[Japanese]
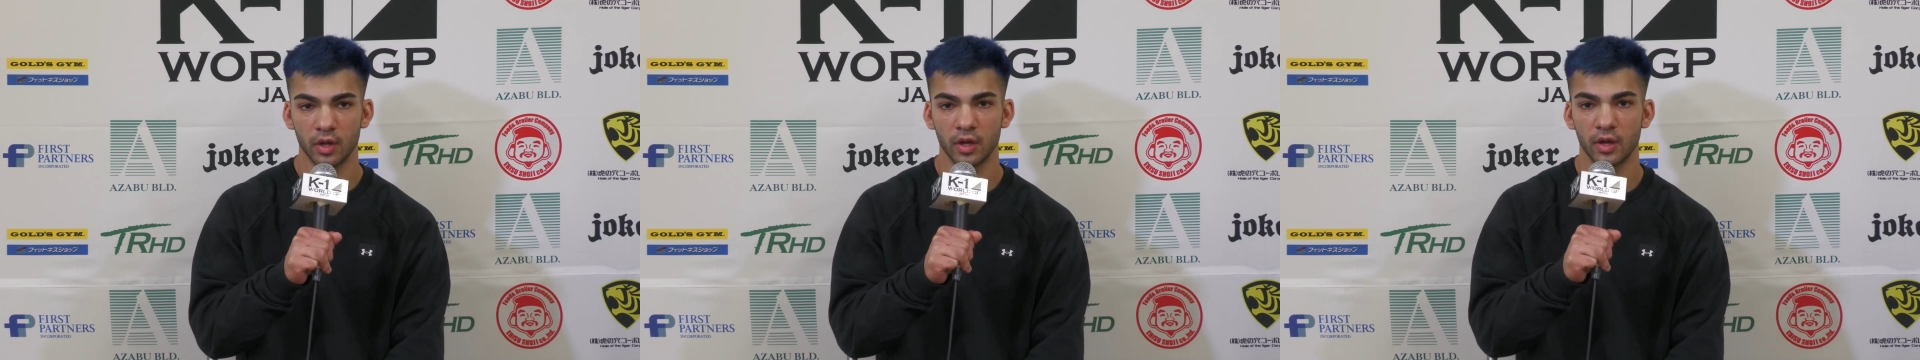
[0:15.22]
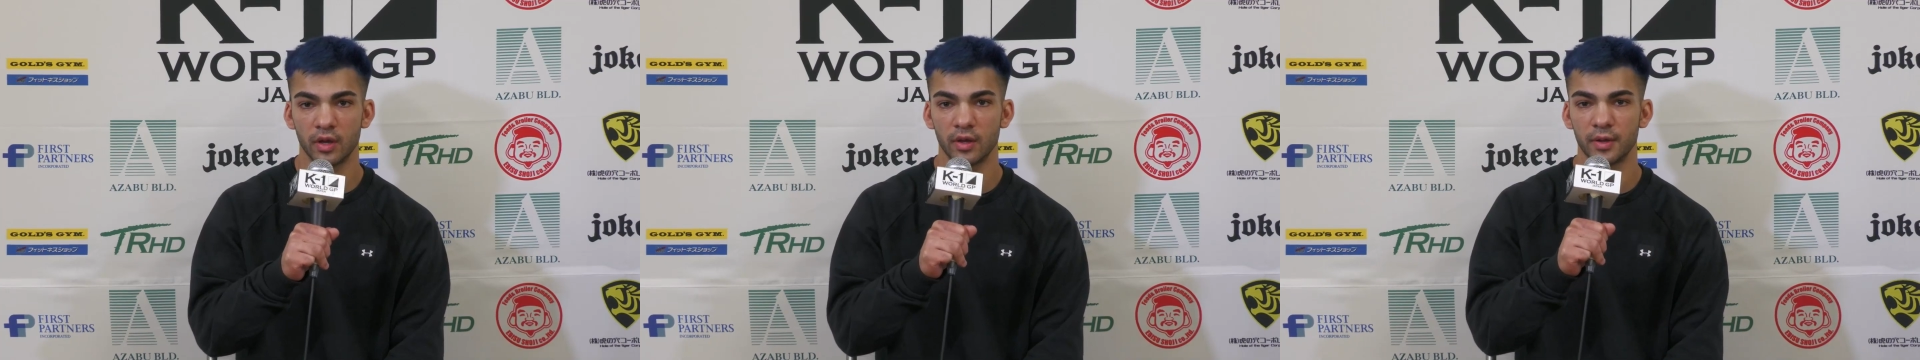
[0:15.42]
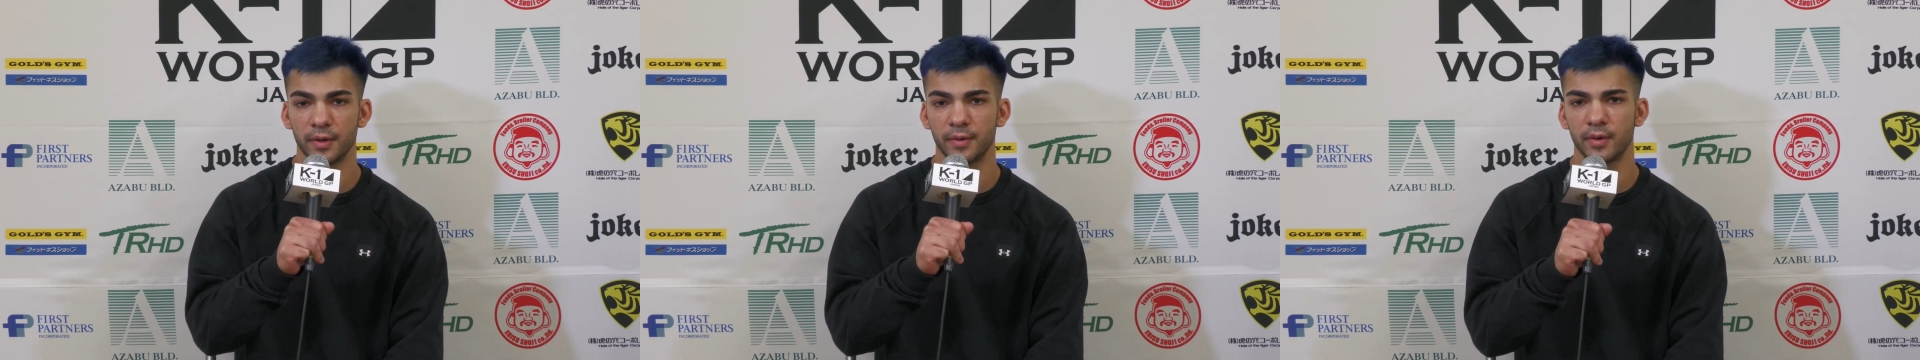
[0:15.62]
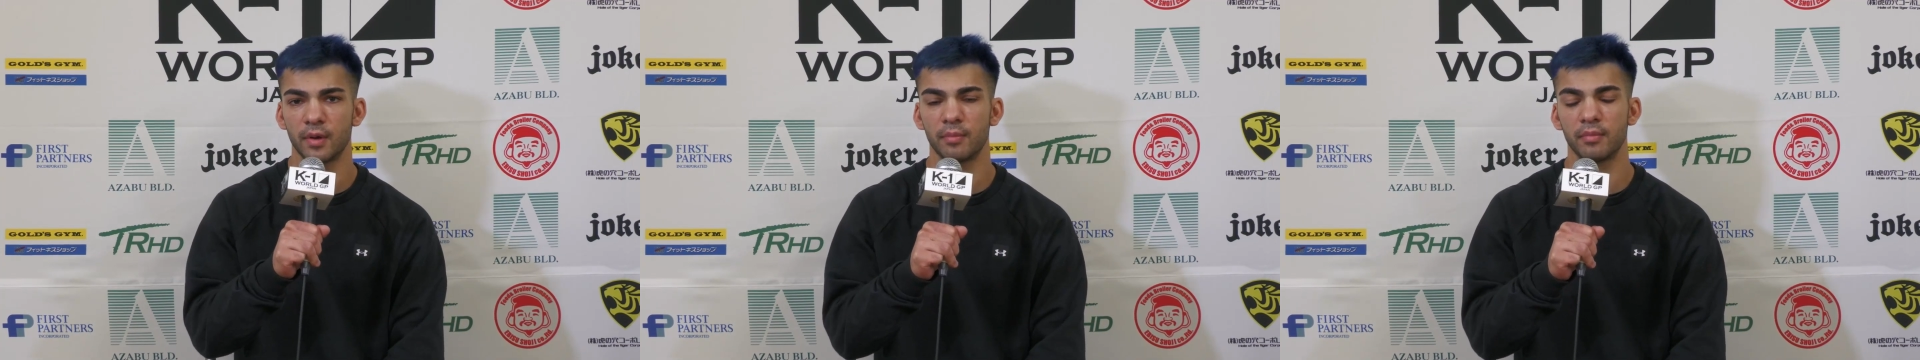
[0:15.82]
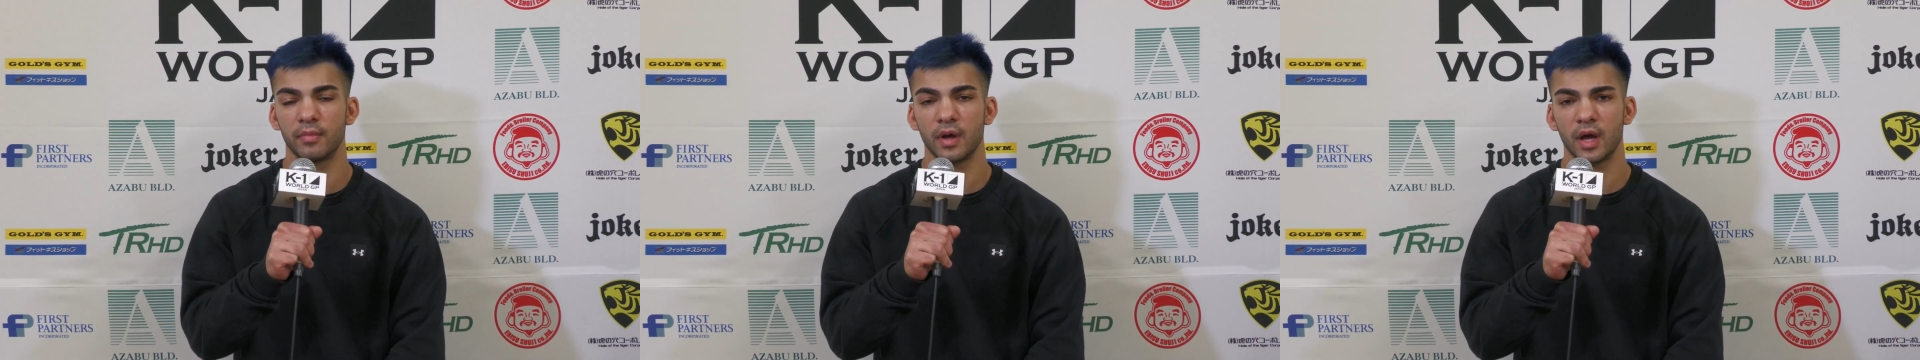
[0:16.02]
Uh,
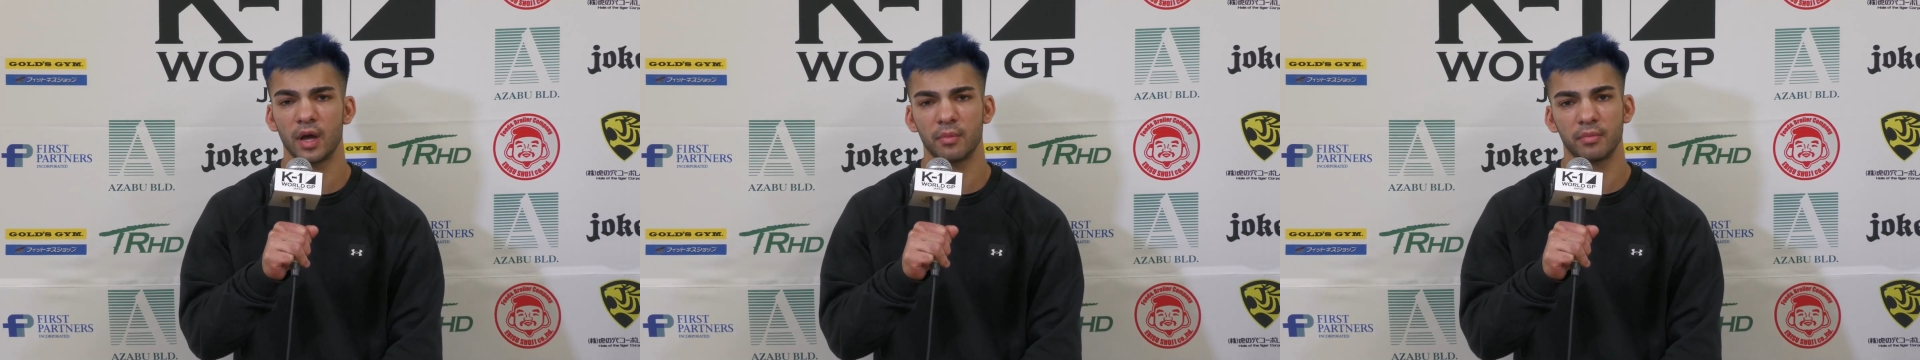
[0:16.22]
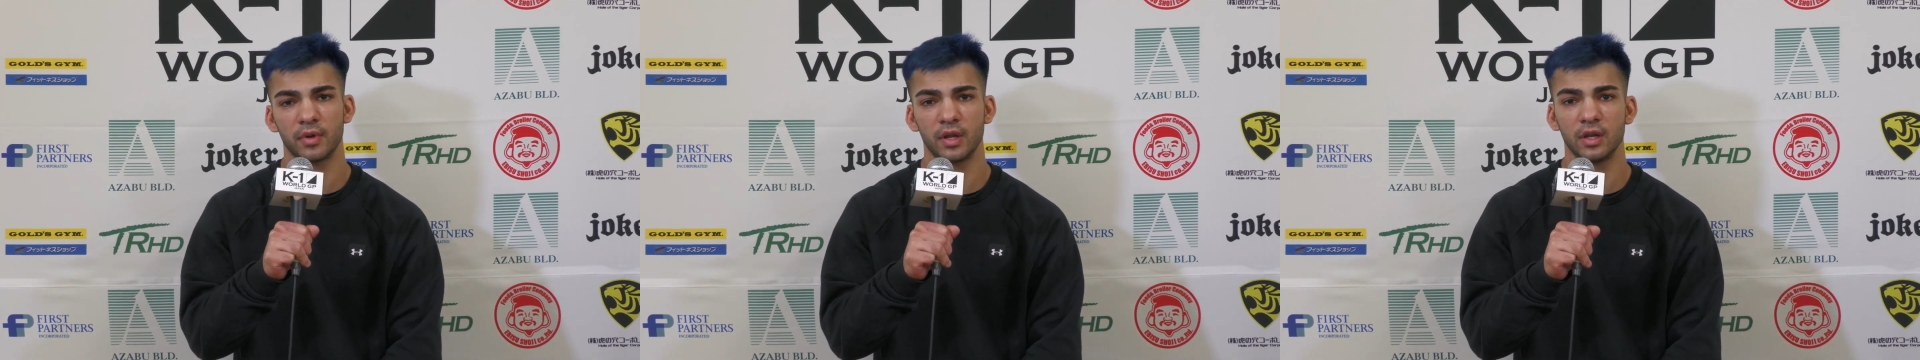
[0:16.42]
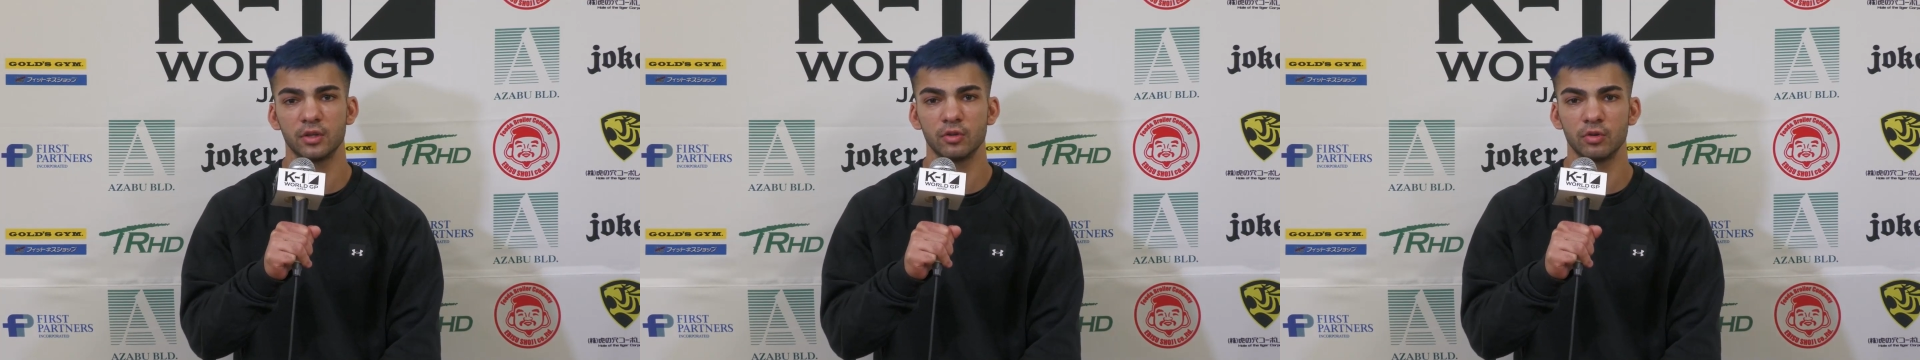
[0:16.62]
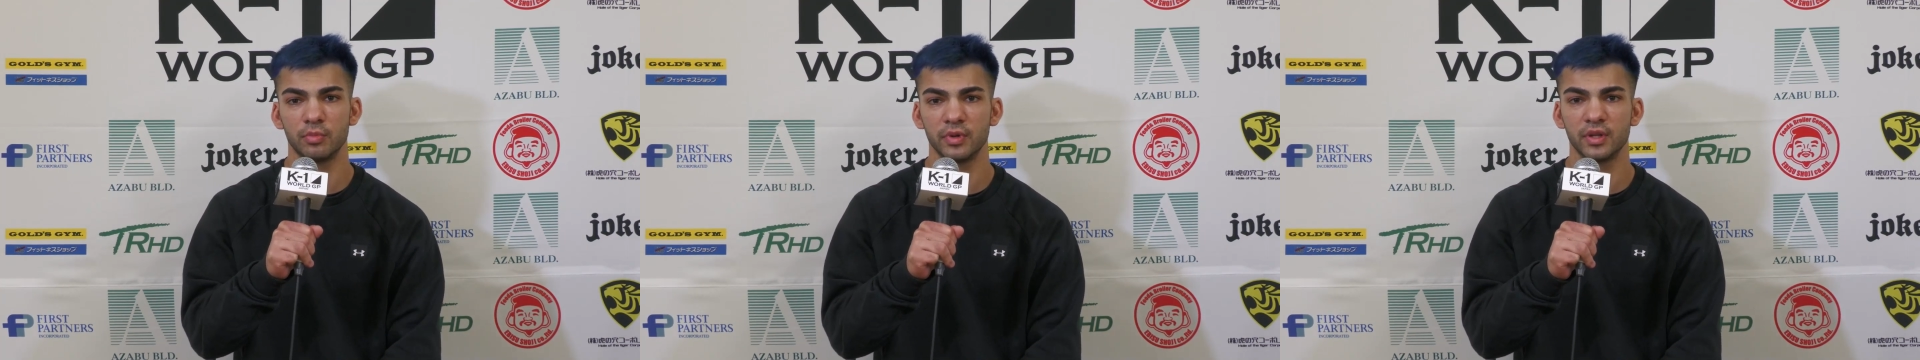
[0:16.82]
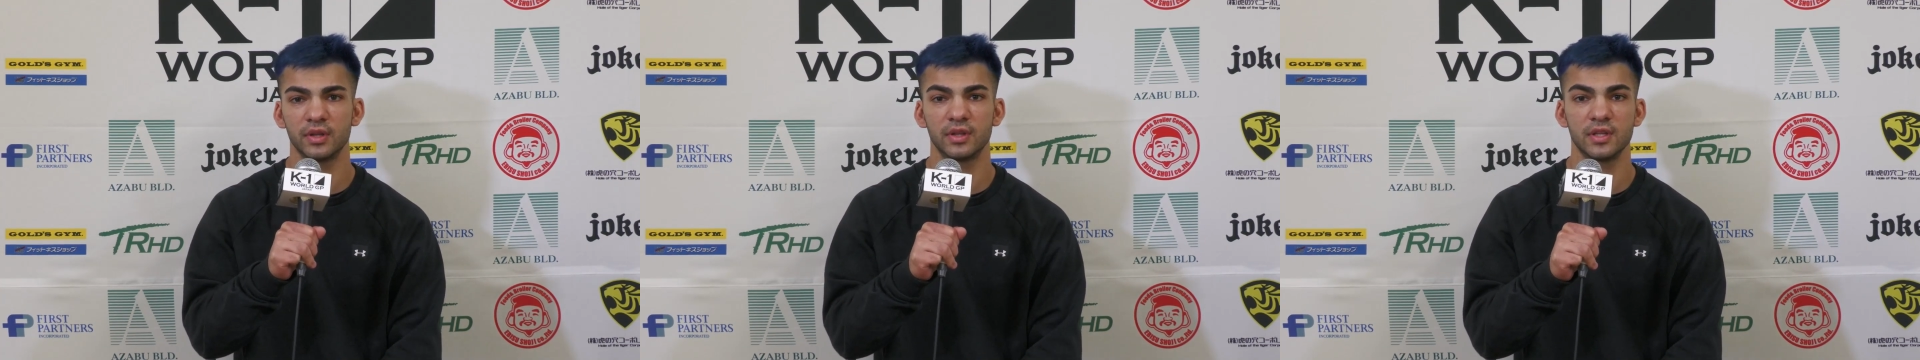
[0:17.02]
I'm, I'm a little bit